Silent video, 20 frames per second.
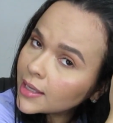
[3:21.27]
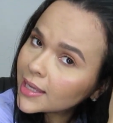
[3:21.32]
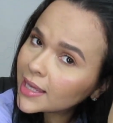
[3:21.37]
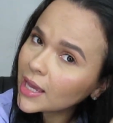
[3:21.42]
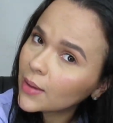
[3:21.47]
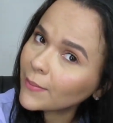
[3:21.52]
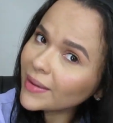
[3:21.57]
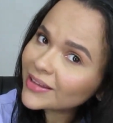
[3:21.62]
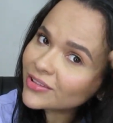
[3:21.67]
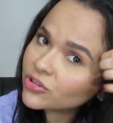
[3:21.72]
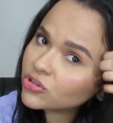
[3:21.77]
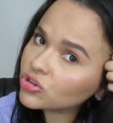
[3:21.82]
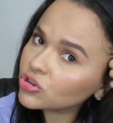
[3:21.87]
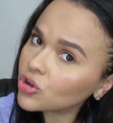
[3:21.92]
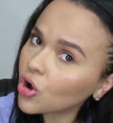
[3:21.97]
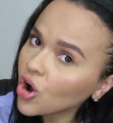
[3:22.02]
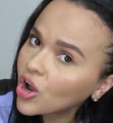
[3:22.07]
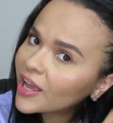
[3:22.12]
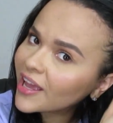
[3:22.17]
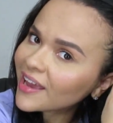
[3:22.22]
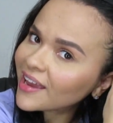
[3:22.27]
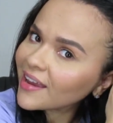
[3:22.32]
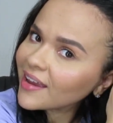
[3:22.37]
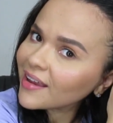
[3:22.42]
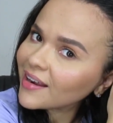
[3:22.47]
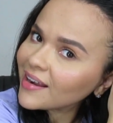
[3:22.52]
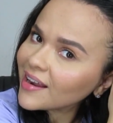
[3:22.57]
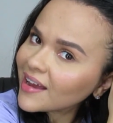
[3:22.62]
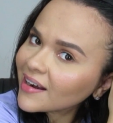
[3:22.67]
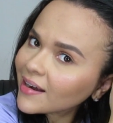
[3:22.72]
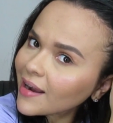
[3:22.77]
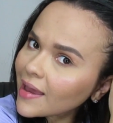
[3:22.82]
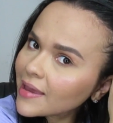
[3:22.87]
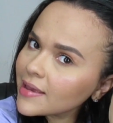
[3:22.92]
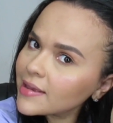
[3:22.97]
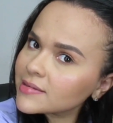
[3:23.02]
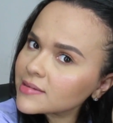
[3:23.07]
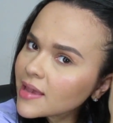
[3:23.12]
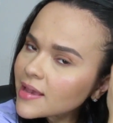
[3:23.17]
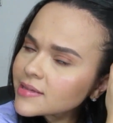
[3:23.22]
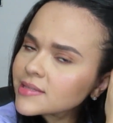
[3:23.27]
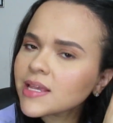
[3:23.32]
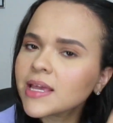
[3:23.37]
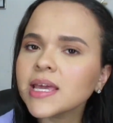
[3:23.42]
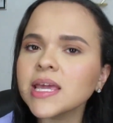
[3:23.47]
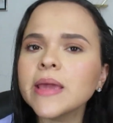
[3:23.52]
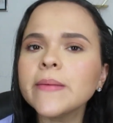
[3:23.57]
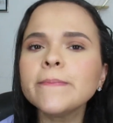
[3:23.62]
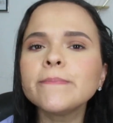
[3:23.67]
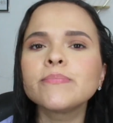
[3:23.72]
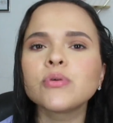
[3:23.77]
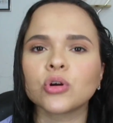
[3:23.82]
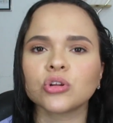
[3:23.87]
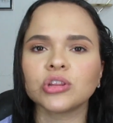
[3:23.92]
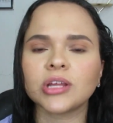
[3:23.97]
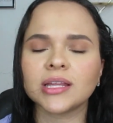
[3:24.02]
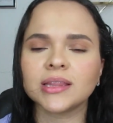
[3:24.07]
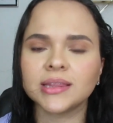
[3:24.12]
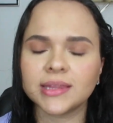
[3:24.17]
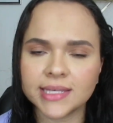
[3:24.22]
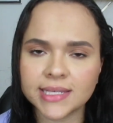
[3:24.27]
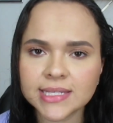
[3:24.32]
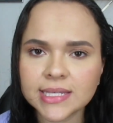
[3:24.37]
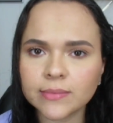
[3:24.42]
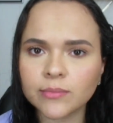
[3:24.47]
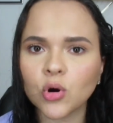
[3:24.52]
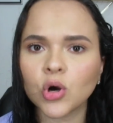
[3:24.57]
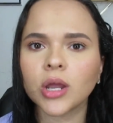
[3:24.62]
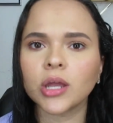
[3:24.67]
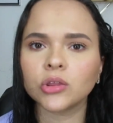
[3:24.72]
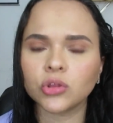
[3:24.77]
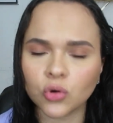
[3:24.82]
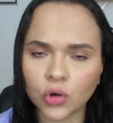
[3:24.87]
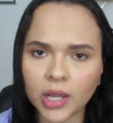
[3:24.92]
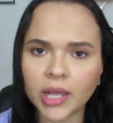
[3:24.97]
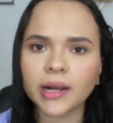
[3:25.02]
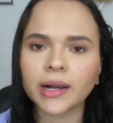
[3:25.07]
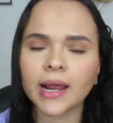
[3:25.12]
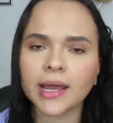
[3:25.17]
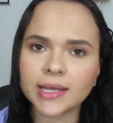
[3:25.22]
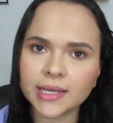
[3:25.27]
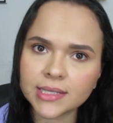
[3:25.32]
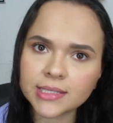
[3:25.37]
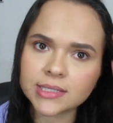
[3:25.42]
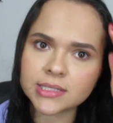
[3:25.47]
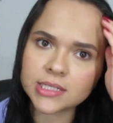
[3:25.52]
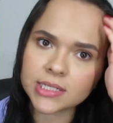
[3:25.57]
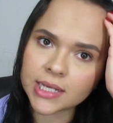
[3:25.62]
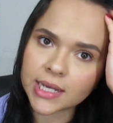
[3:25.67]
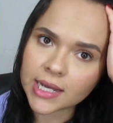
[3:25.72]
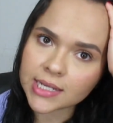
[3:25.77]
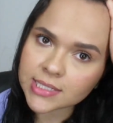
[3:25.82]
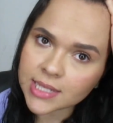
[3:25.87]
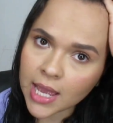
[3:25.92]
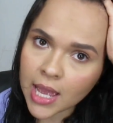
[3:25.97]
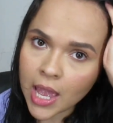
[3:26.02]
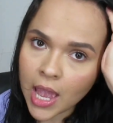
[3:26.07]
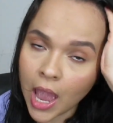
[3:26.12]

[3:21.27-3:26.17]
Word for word: que me toque la raíz, es importantísimo que toque raíz, chicas,